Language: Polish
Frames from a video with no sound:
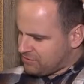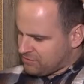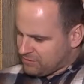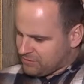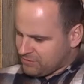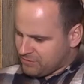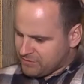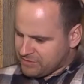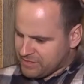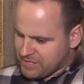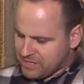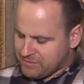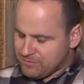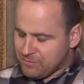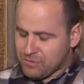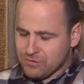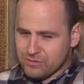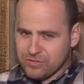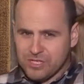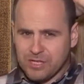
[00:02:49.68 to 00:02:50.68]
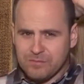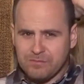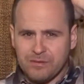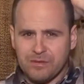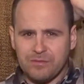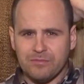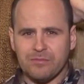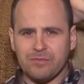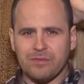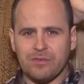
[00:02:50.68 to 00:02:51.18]
to ja może
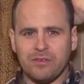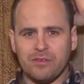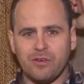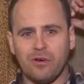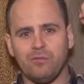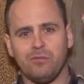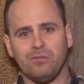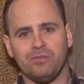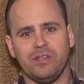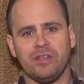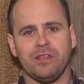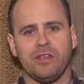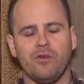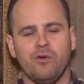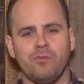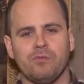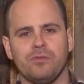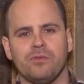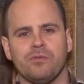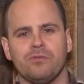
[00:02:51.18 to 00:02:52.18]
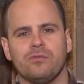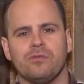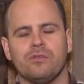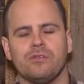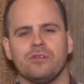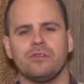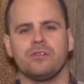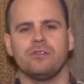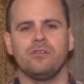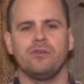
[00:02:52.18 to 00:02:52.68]
bym y, komputery kupił
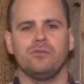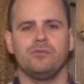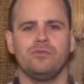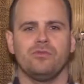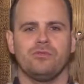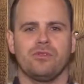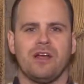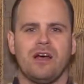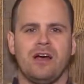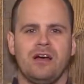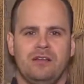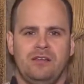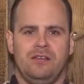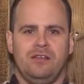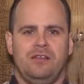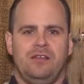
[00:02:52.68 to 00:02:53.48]
y, do biura